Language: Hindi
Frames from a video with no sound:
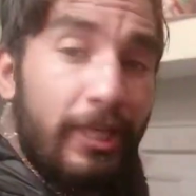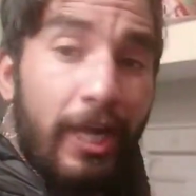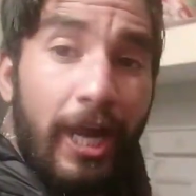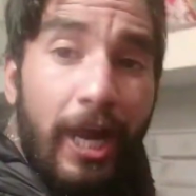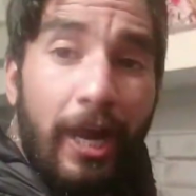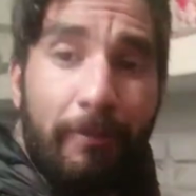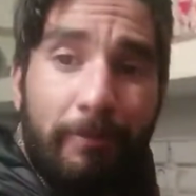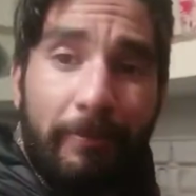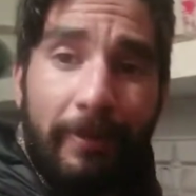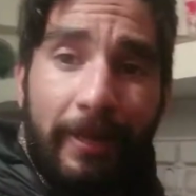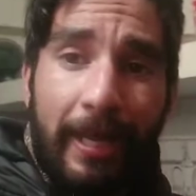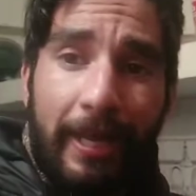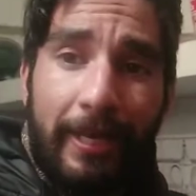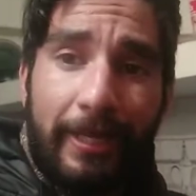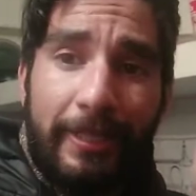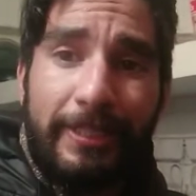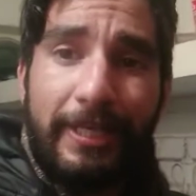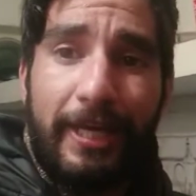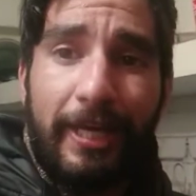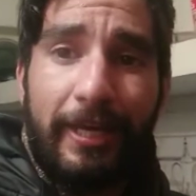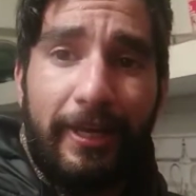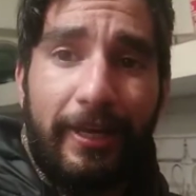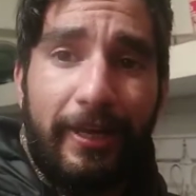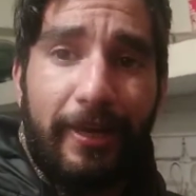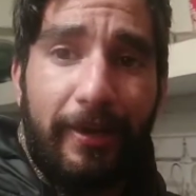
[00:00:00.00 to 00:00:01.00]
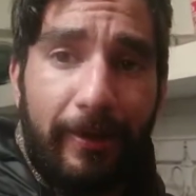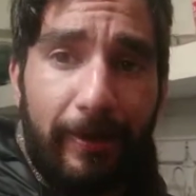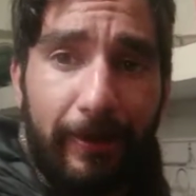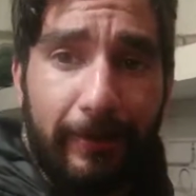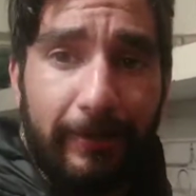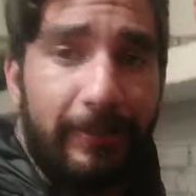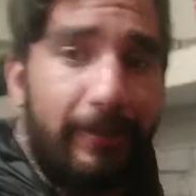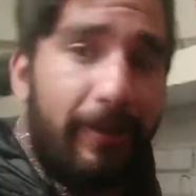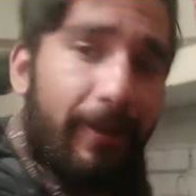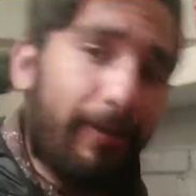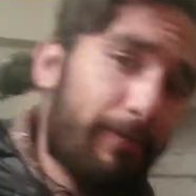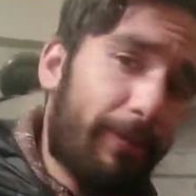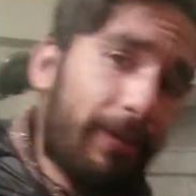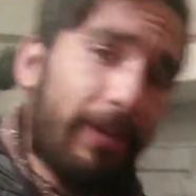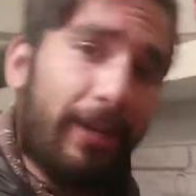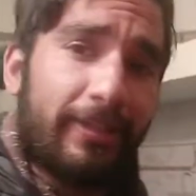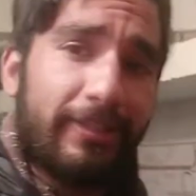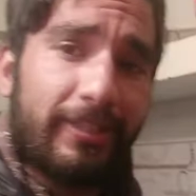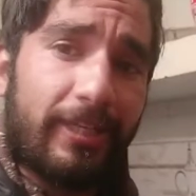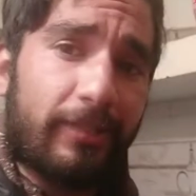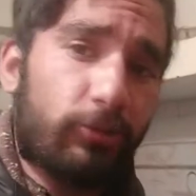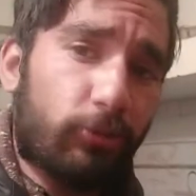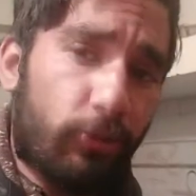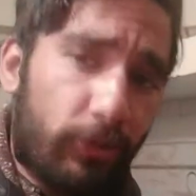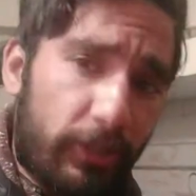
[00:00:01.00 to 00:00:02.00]
हम बनाने जा रहे हैं क्या बनाने
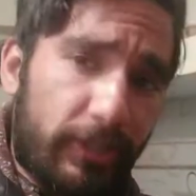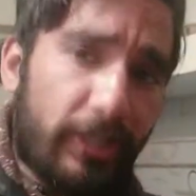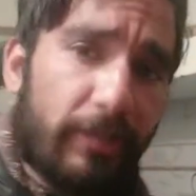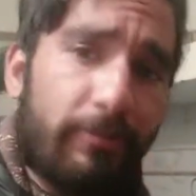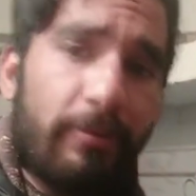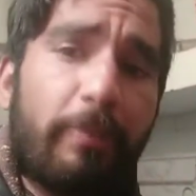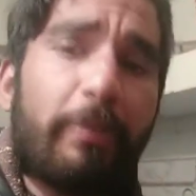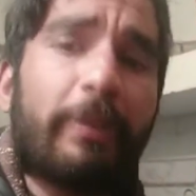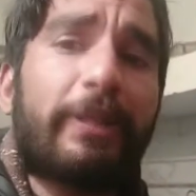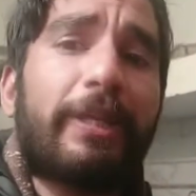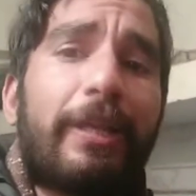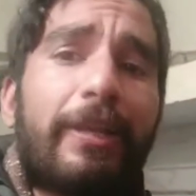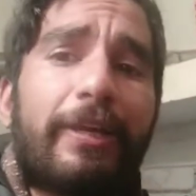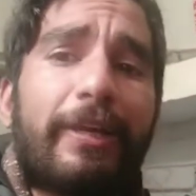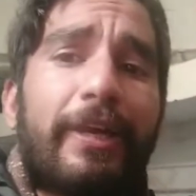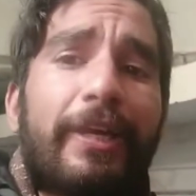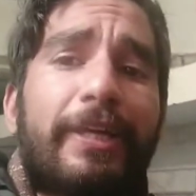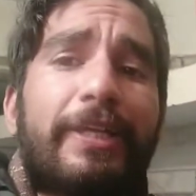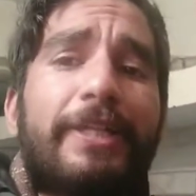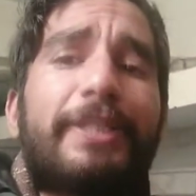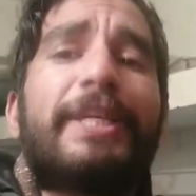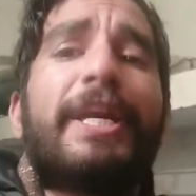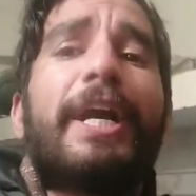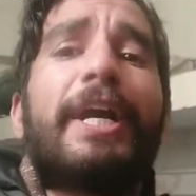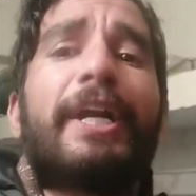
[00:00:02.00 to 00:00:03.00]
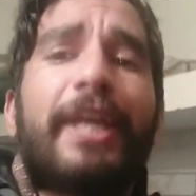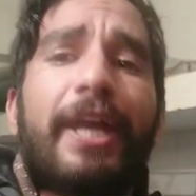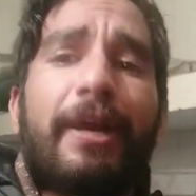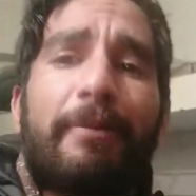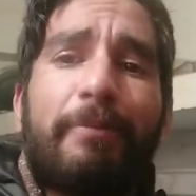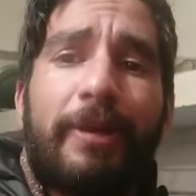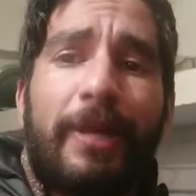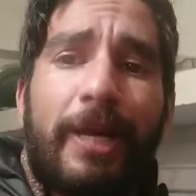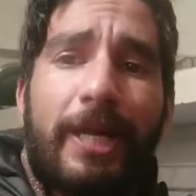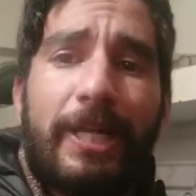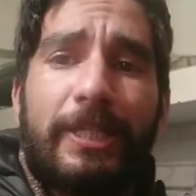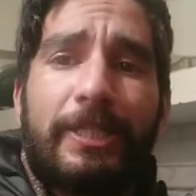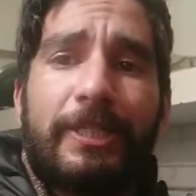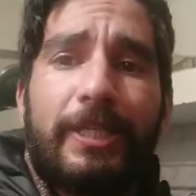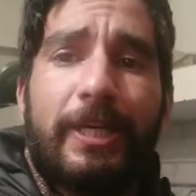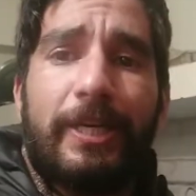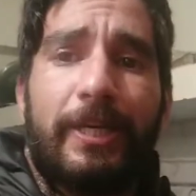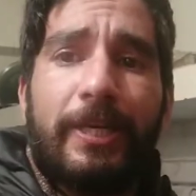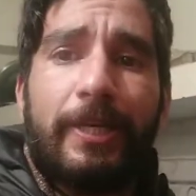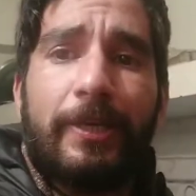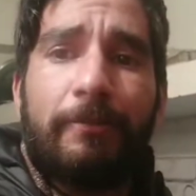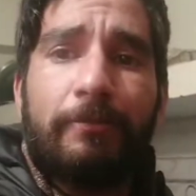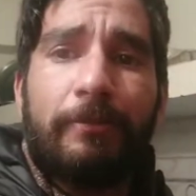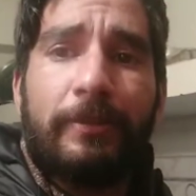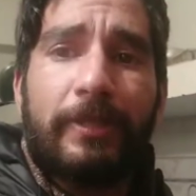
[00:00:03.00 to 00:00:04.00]
जा रहे हैं थोड़ी देर में पता लगेगा क्या क्या बनाने जा
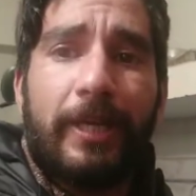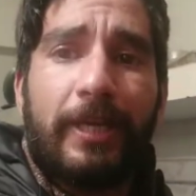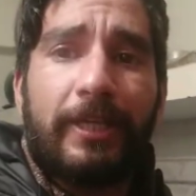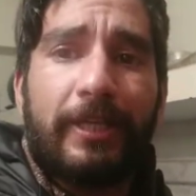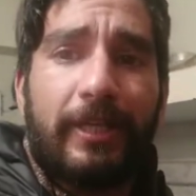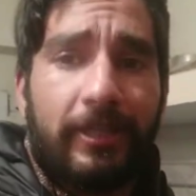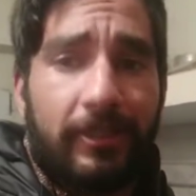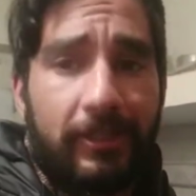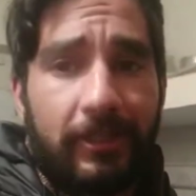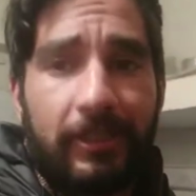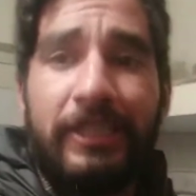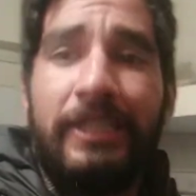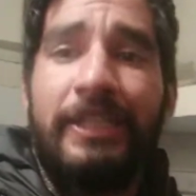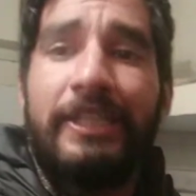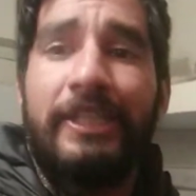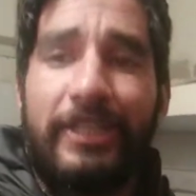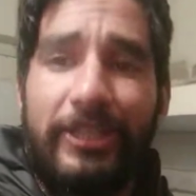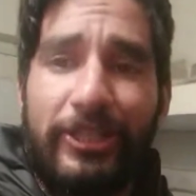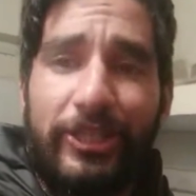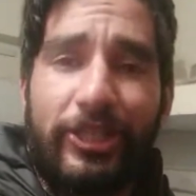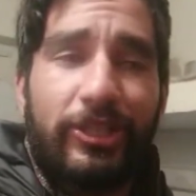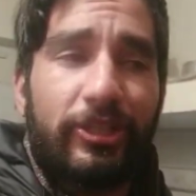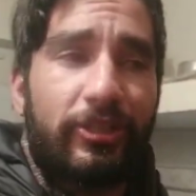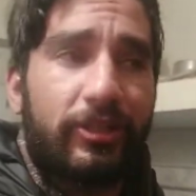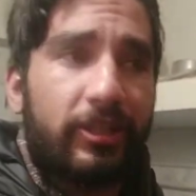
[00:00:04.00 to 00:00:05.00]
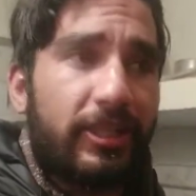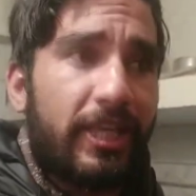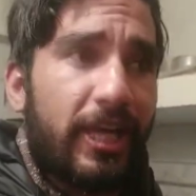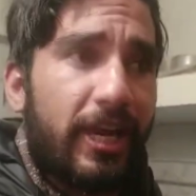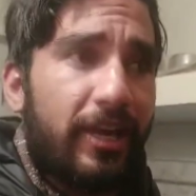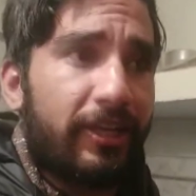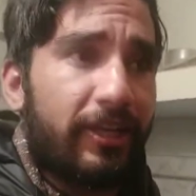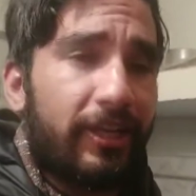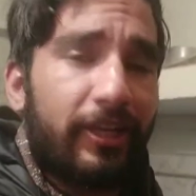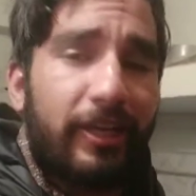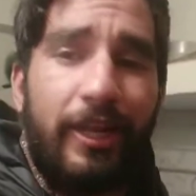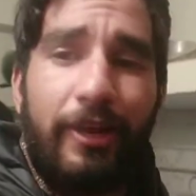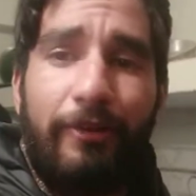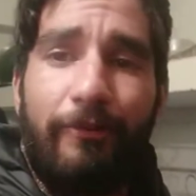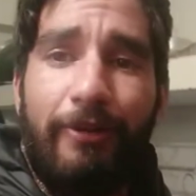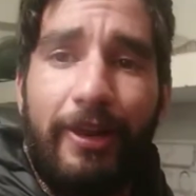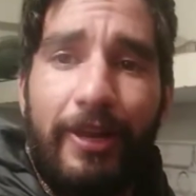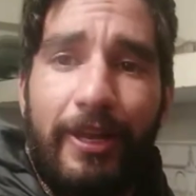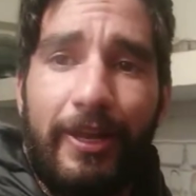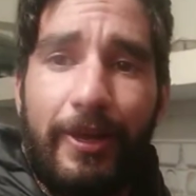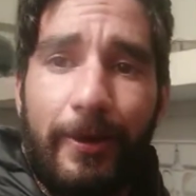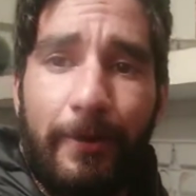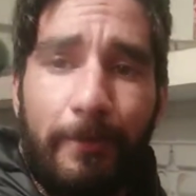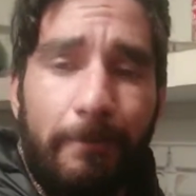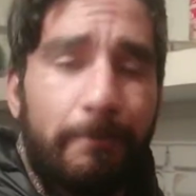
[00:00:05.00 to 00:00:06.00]
रहे हैं हम क्या क्या डिशेस तैयार करने
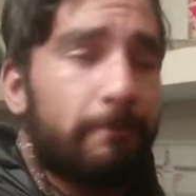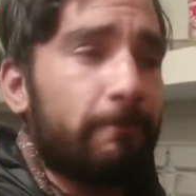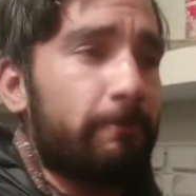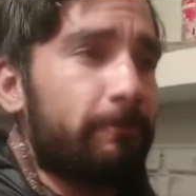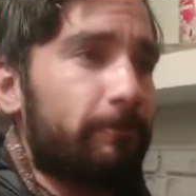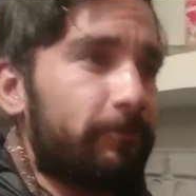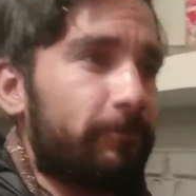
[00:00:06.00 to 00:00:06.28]
वाले हैं हम